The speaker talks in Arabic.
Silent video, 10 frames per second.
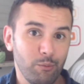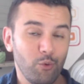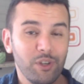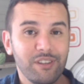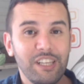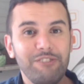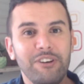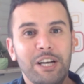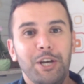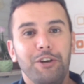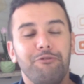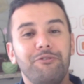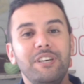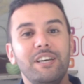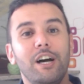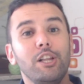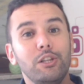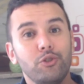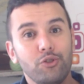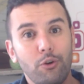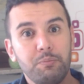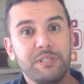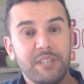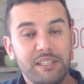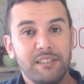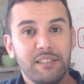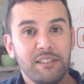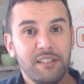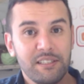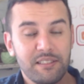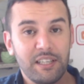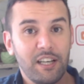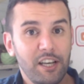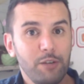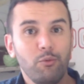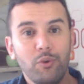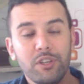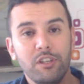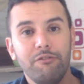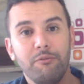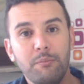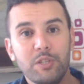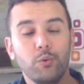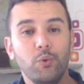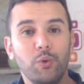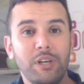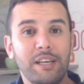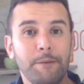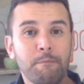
موظف في الجوب سنتر أصدقائي موظف مسؤول